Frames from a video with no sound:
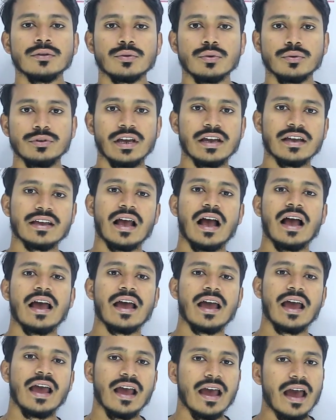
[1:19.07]
तो ये क्या
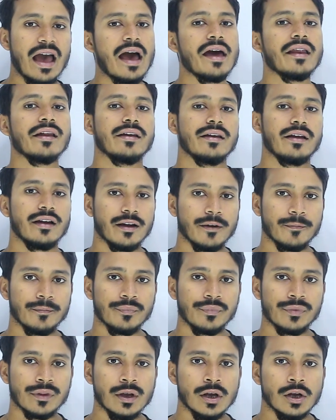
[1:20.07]
है एरर है
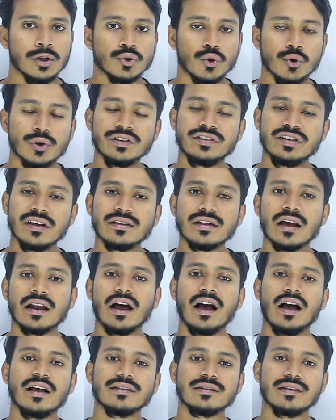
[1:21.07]
तो इसी
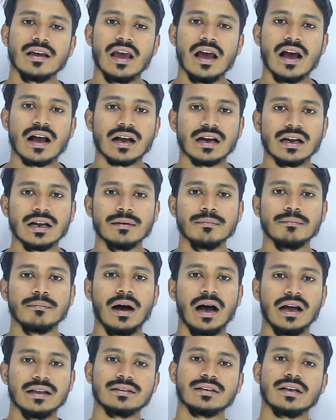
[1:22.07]
तरह से अगर हम
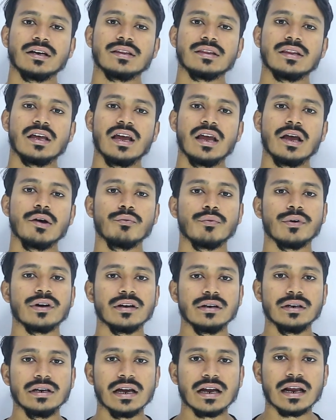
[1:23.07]
बात करते हैं
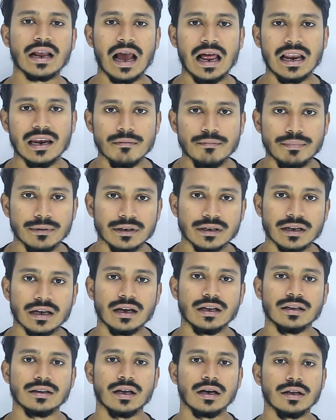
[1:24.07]
वर्नियर कैलिपर के
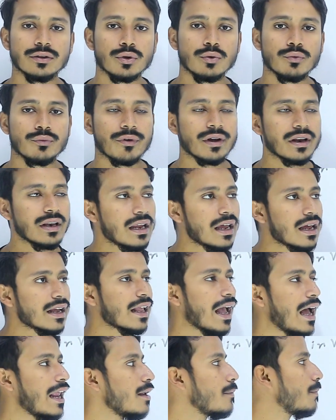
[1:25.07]
अंदर तो वर्नियर
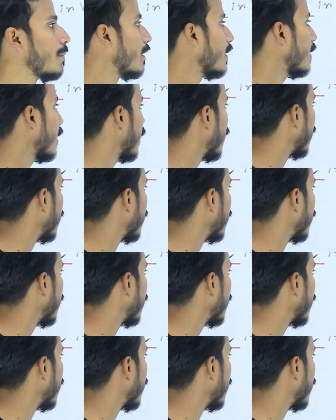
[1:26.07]
कैलिपर के